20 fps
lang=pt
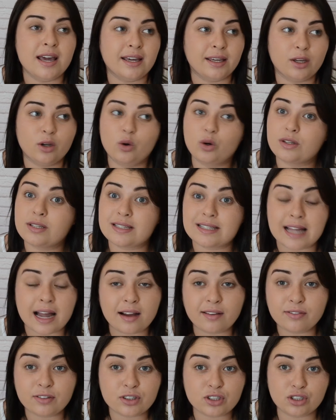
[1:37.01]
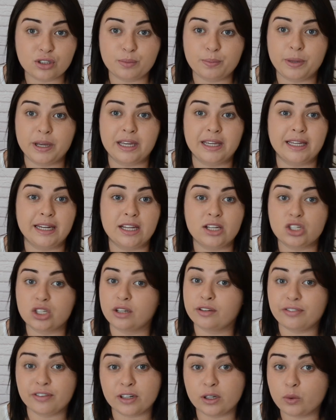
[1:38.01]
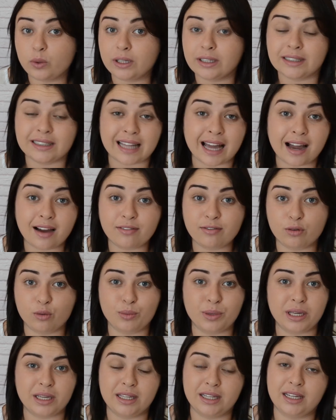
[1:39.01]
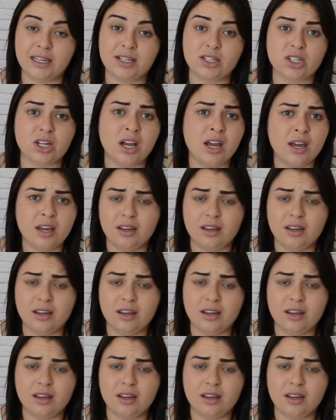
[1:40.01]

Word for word: que gostava de ir para a igreja, que frequentava uma igreja.